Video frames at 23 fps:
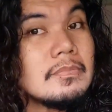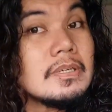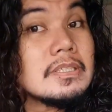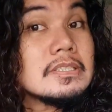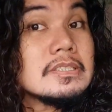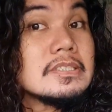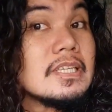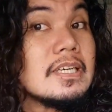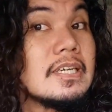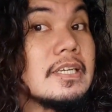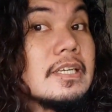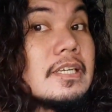
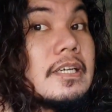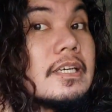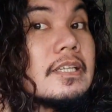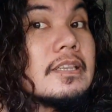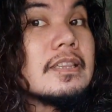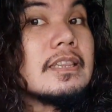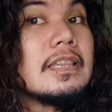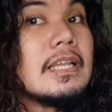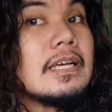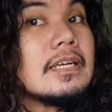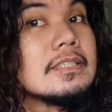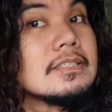Basta
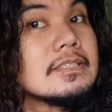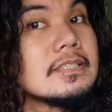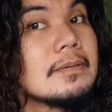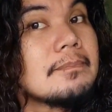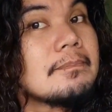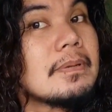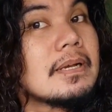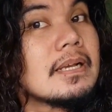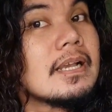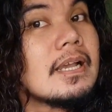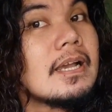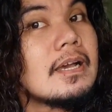ingat lang sa
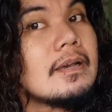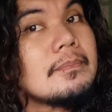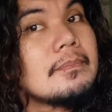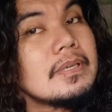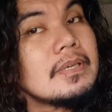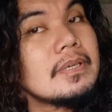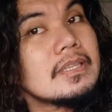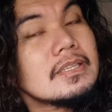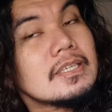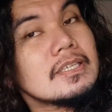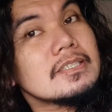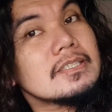
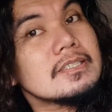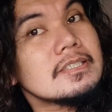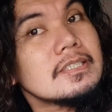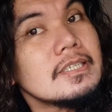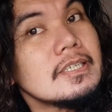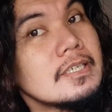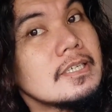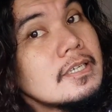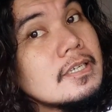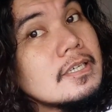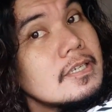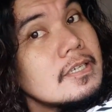paggamit
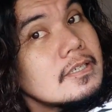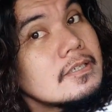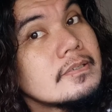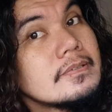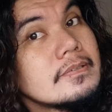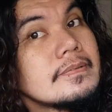kasi